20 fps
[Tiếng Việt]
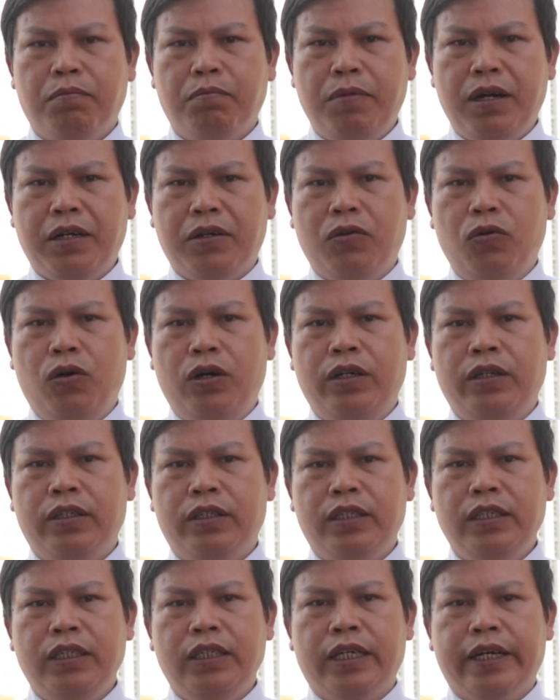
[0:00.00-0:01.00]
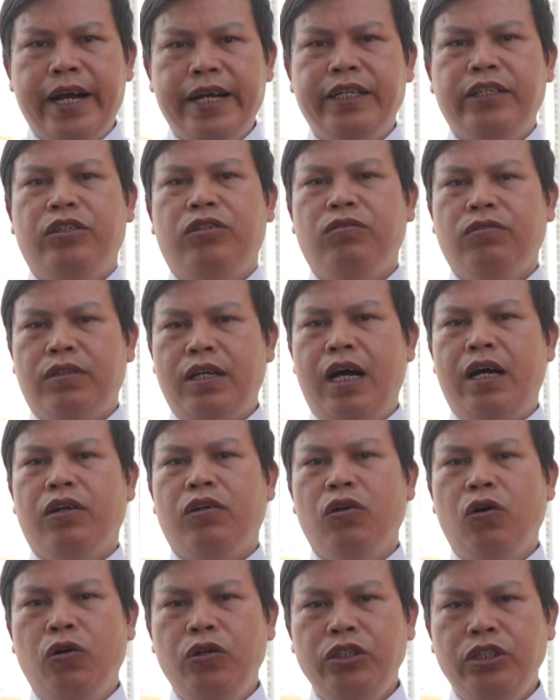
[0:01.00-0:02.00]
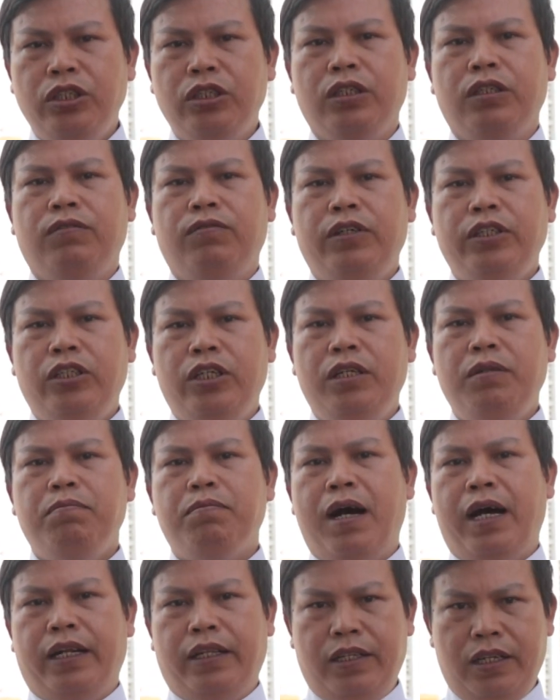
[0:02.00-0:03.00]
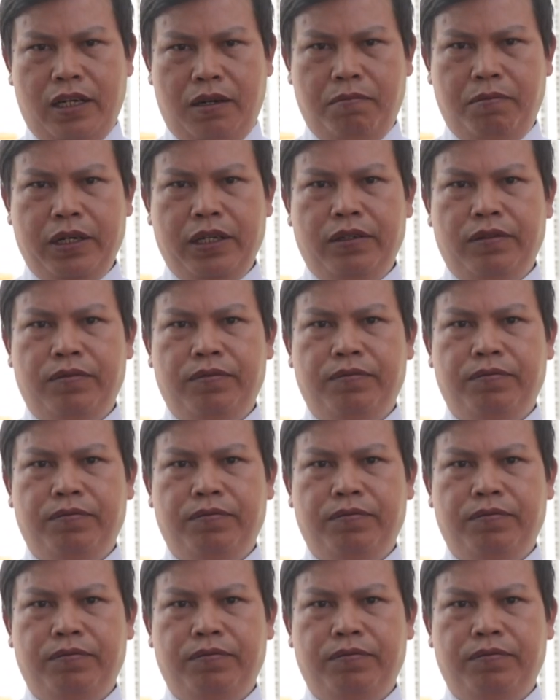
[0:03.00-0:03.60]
bắt nguồn từ cách chúng ta đối xử với chính bản thân mình.